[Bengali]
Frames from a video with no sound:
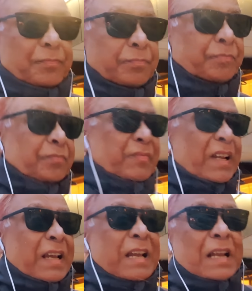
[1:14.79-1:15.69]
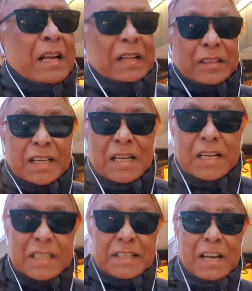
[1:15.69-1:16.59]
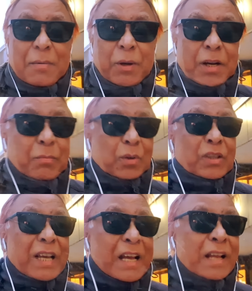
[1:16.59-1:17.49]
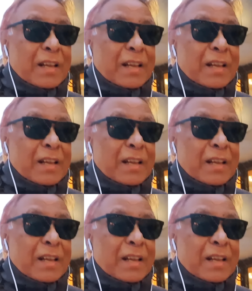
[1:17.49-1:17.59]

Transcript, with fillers: হুম তিনটা সিনেমা হলের মধ্যে